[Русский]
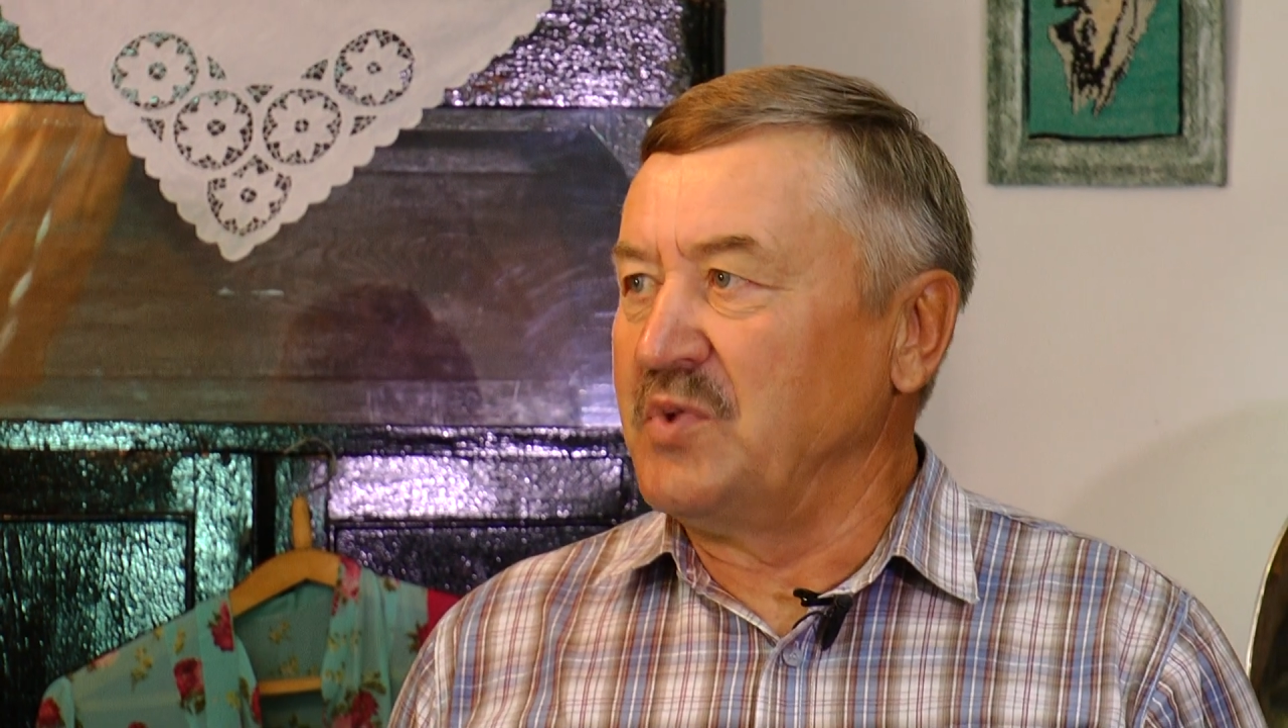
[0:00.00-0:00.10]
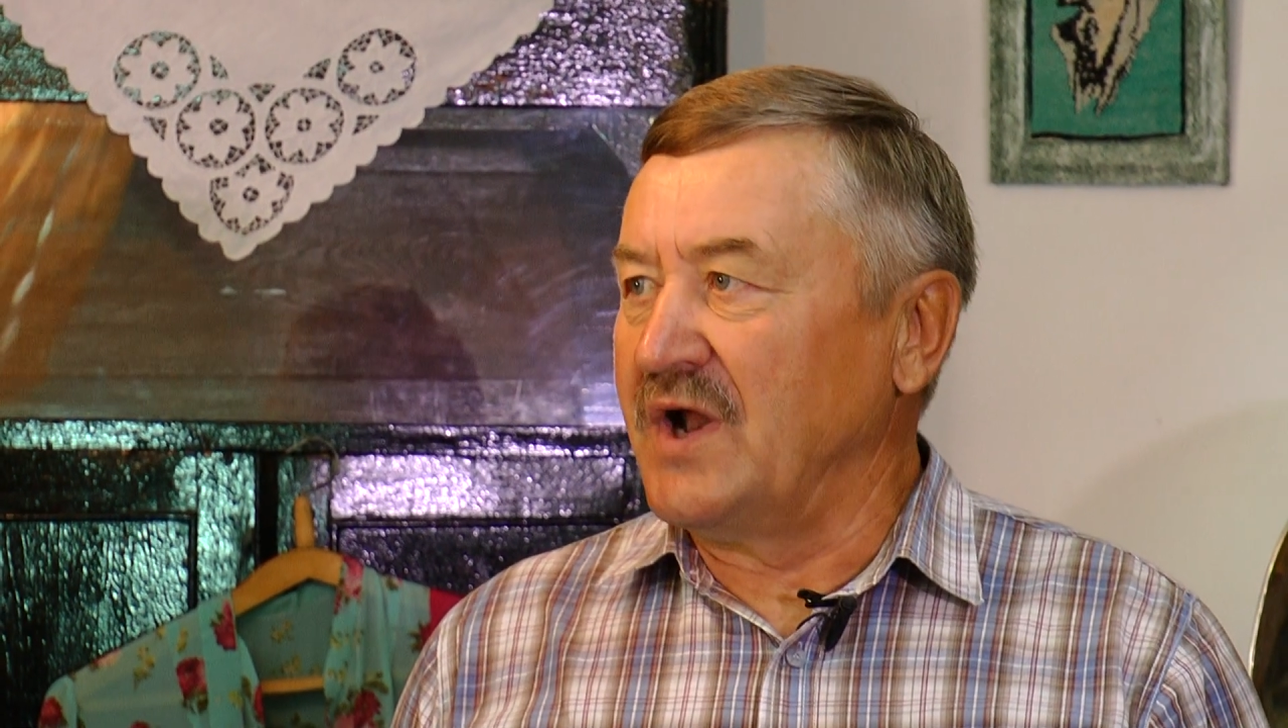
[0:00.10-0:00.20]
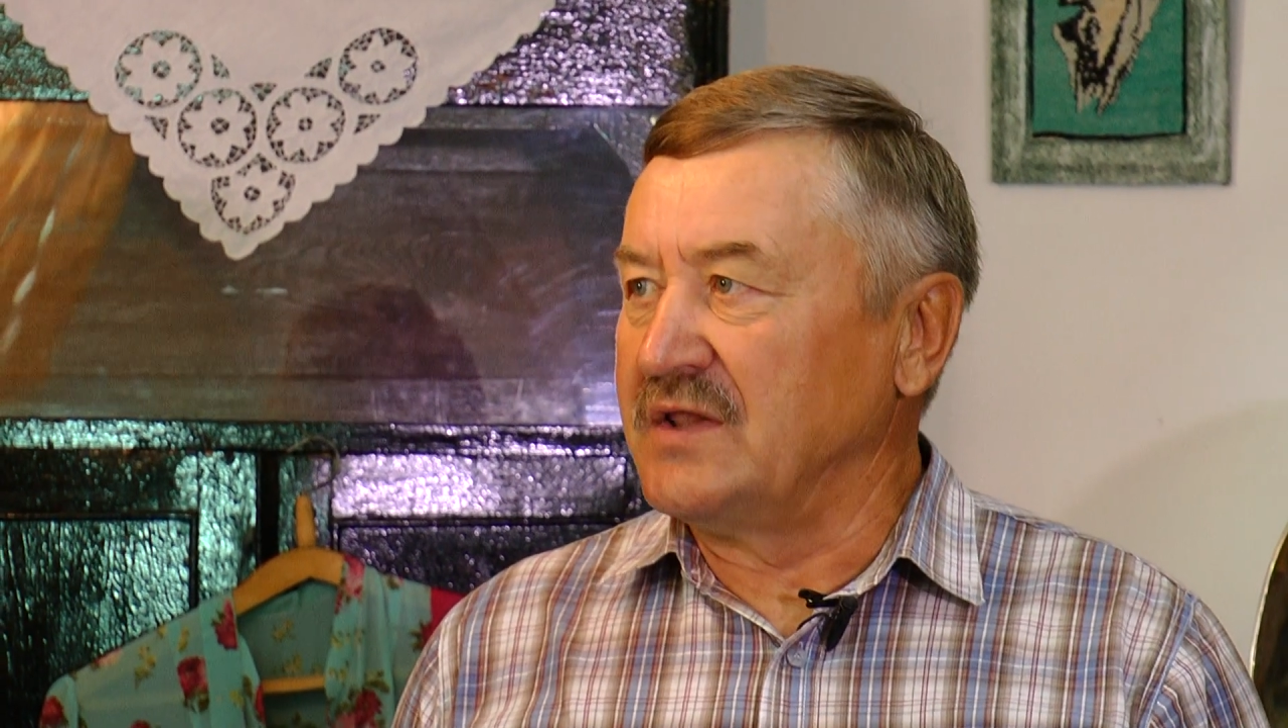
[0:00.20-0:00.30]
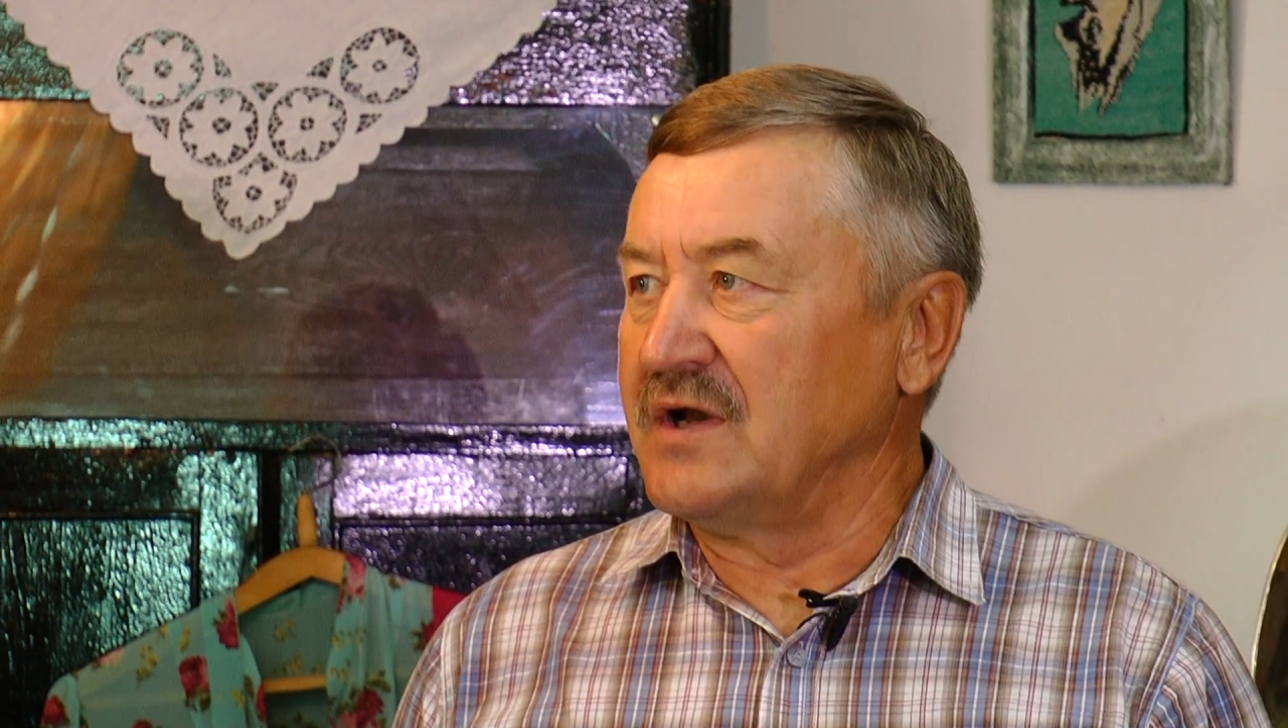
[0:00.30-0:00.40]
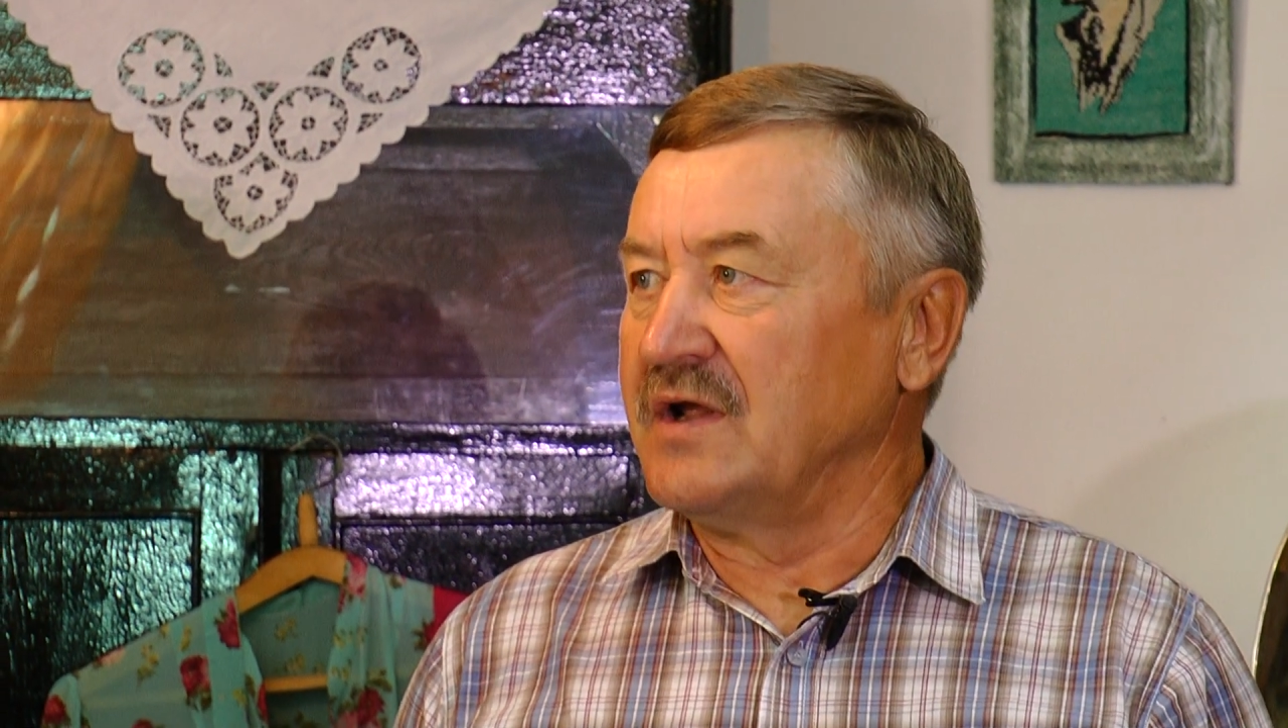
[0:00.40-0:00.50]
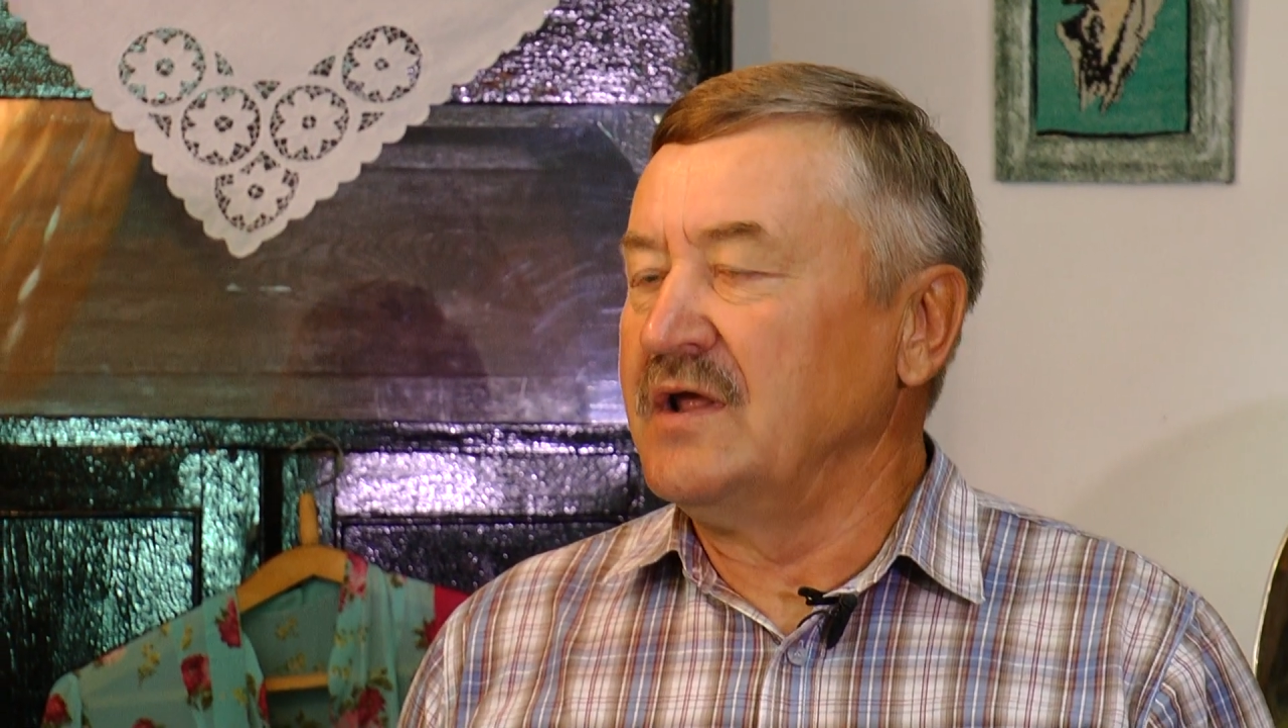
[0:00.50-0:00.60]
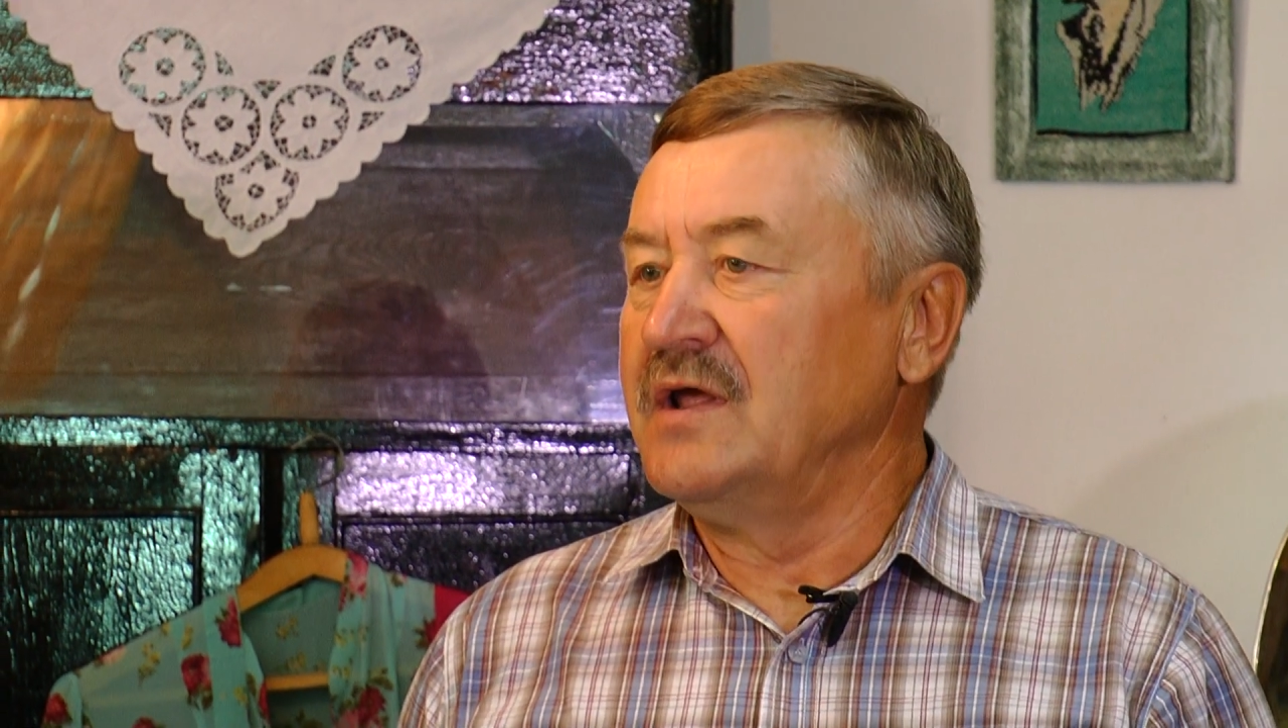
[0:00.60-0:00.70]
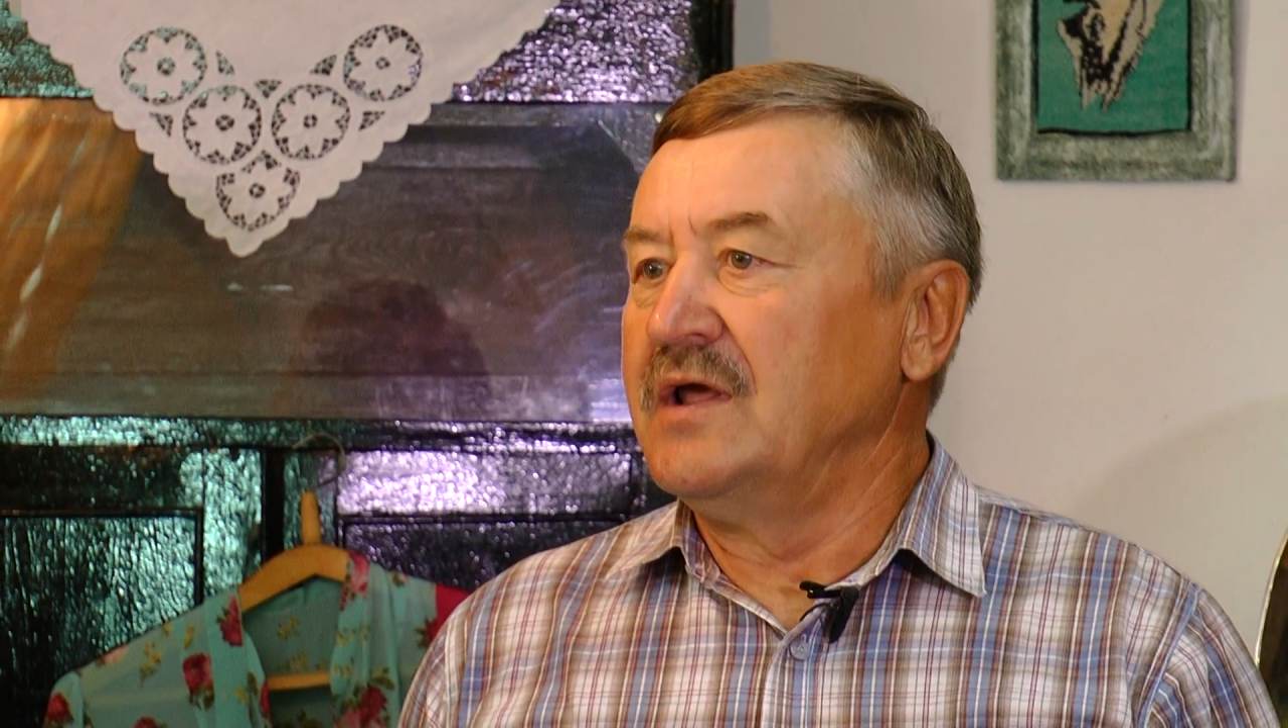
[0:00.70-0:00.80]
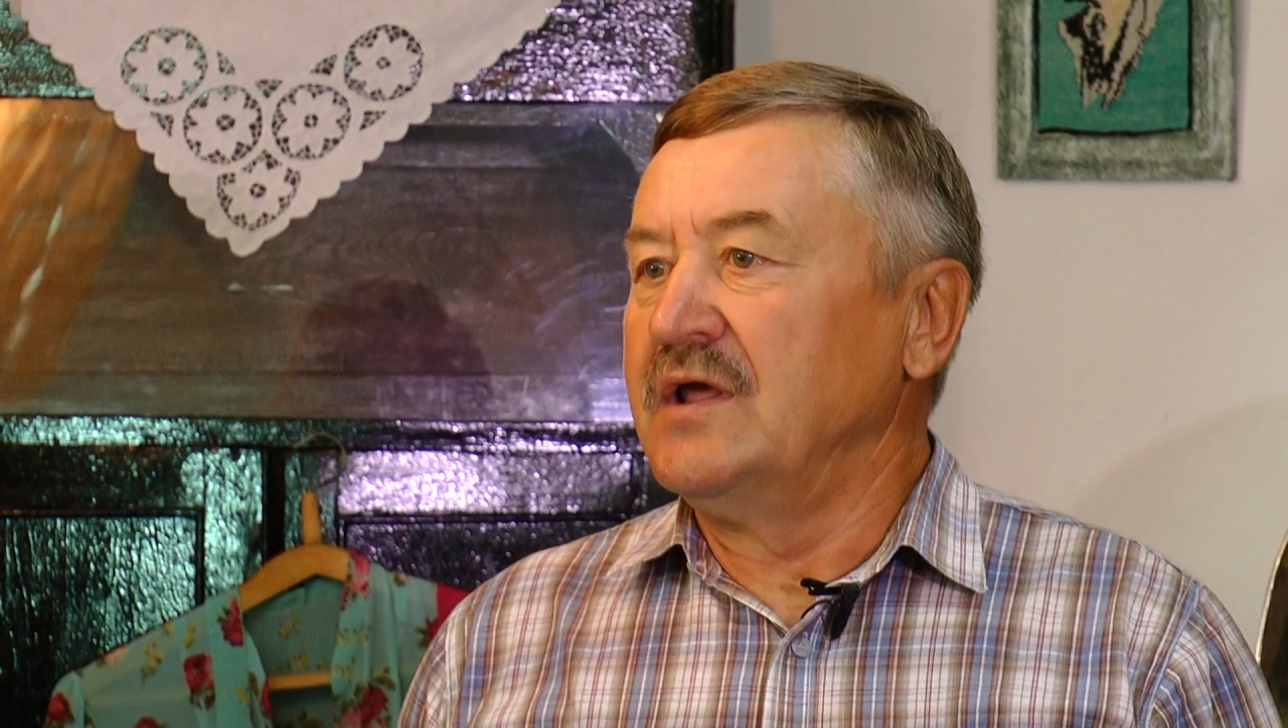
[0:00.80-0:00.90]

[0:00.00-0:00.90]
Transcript: императора